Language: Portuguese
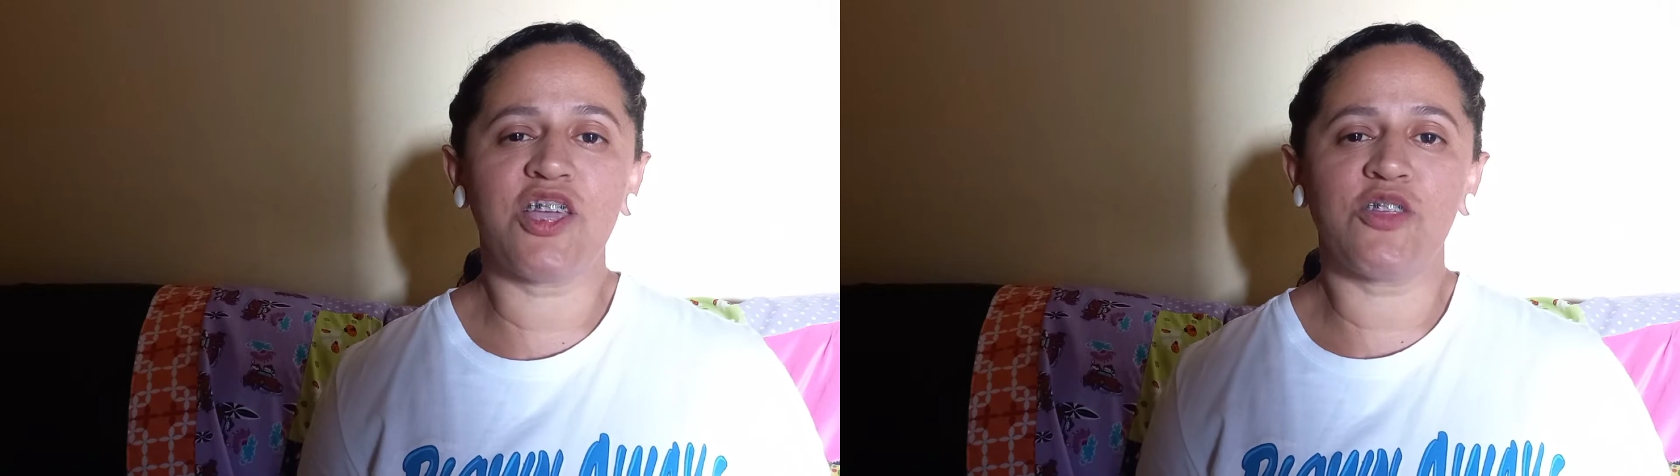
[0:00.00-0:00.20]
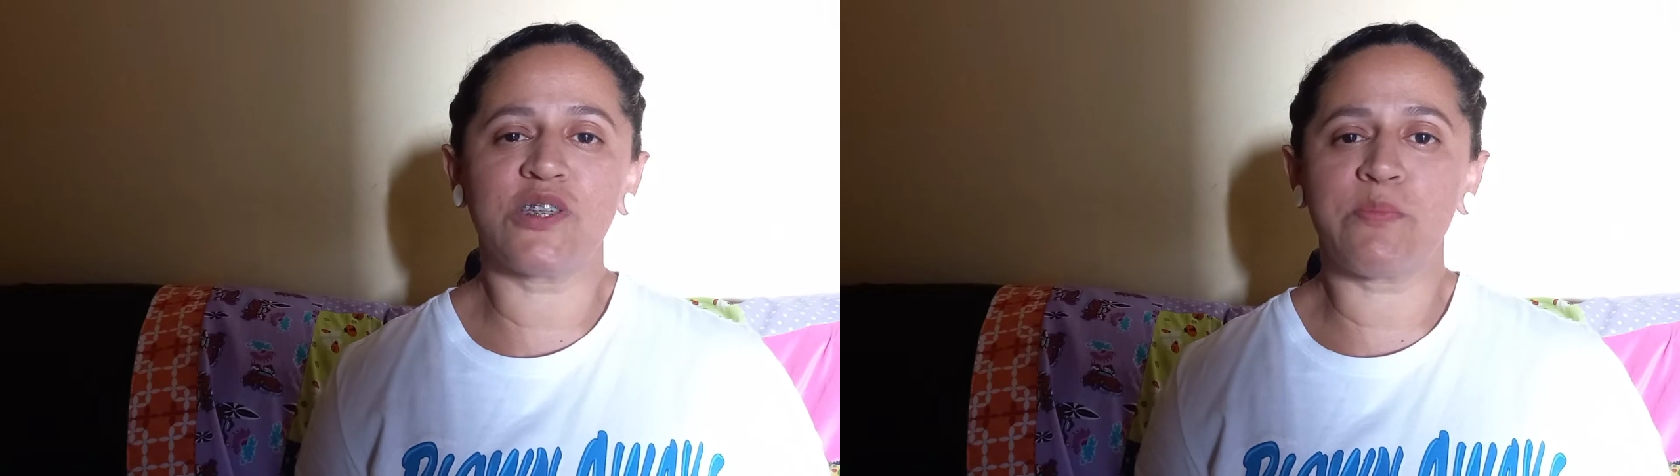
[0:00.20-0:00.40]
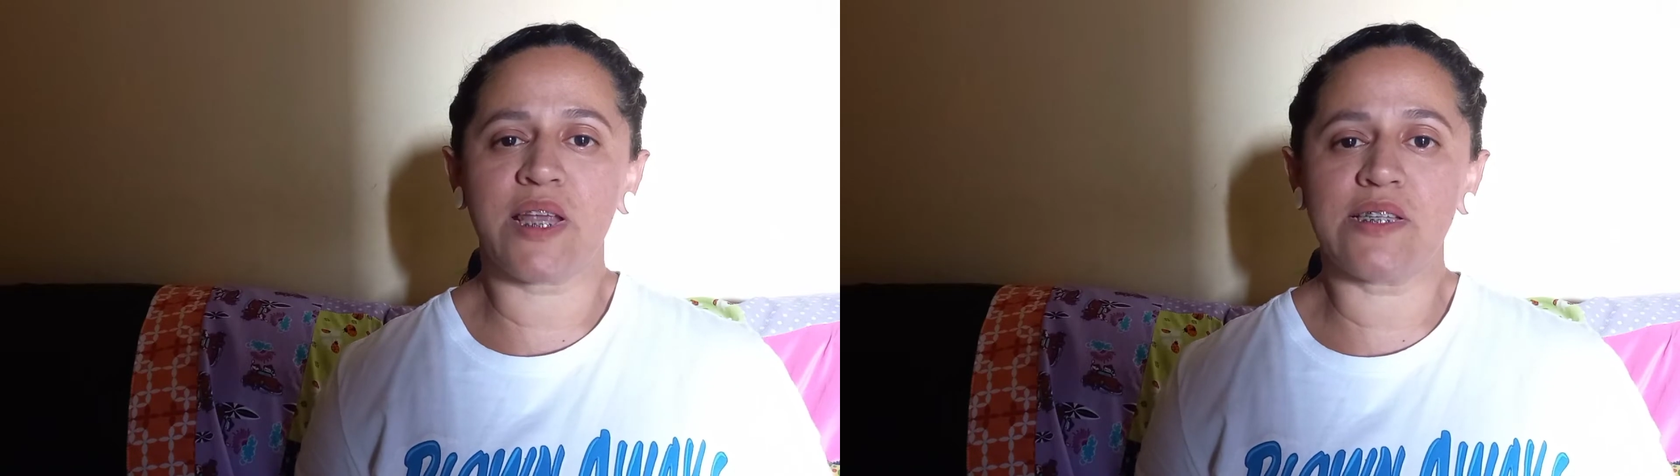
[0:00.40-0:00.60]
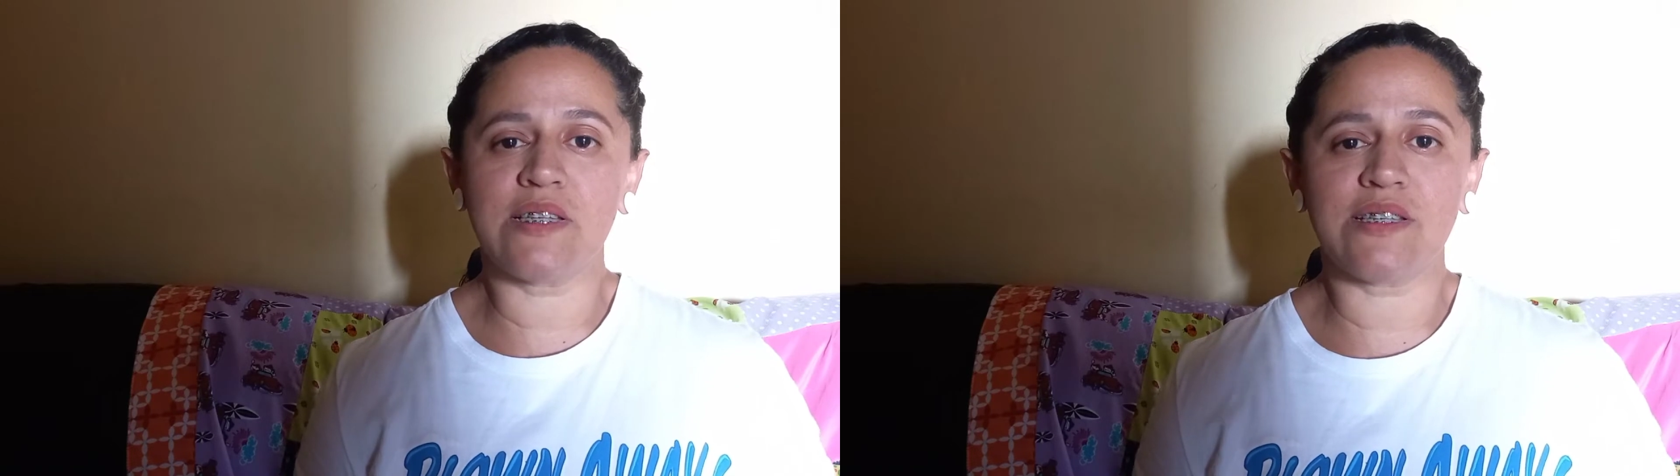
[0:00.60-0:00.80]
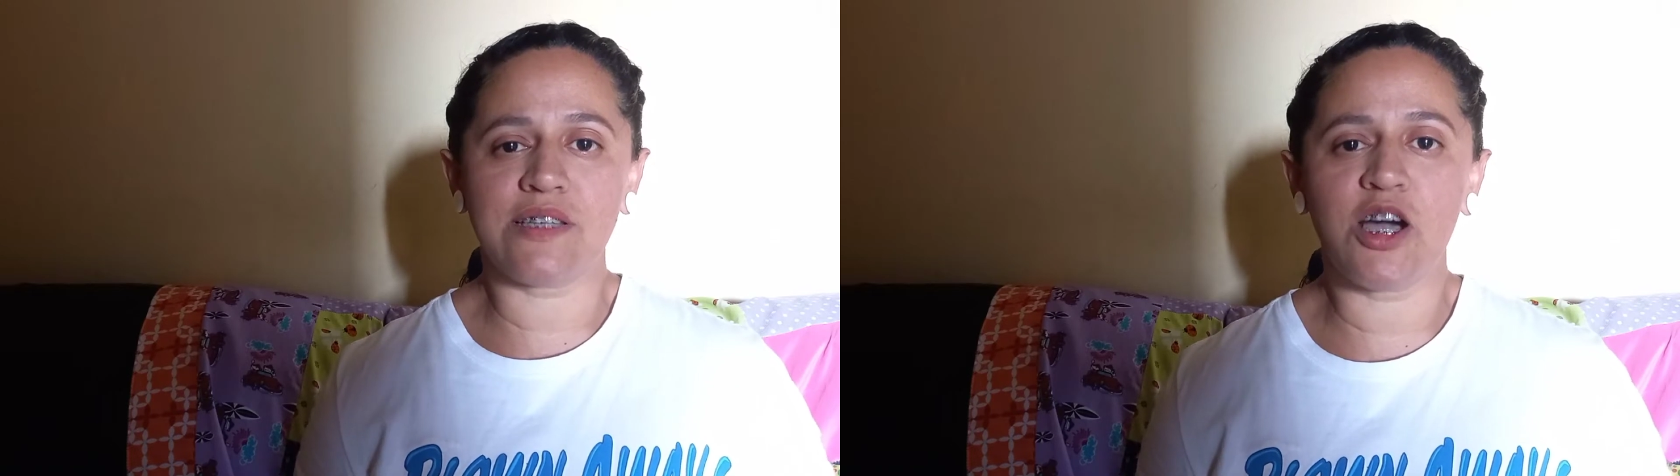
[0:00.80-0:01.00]
Que nós
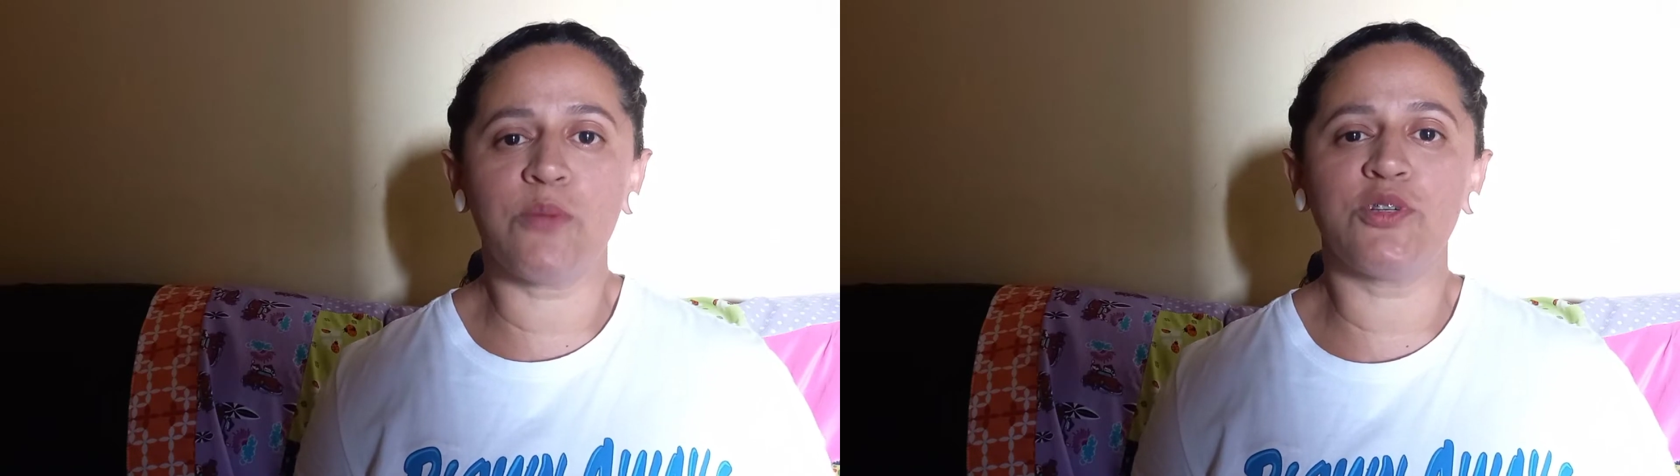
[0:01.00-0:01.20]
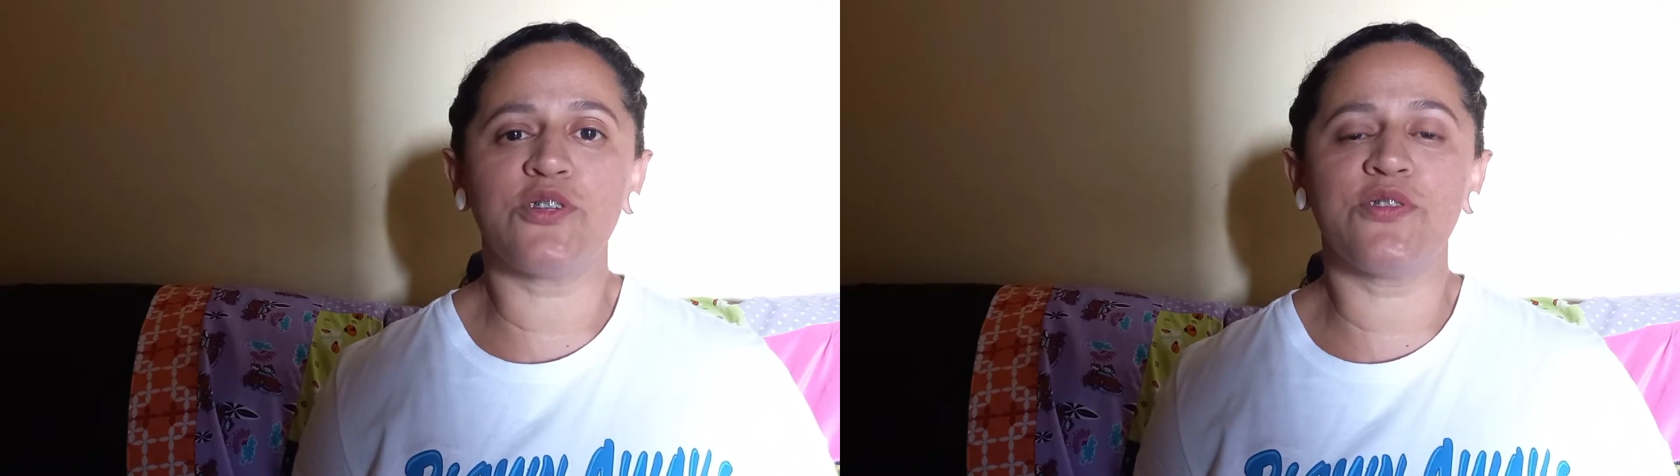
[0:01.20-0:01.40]
precisamos de,